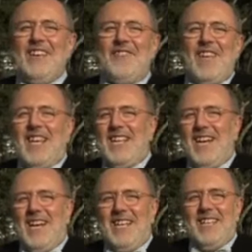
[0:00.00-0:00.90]
viene
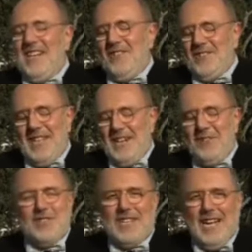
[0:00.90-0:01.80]
da,
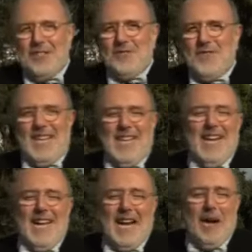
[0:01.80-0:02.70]
dall'ortaggio, viene
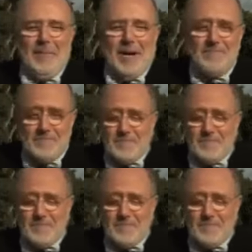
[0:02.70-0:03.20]
dalla rapa,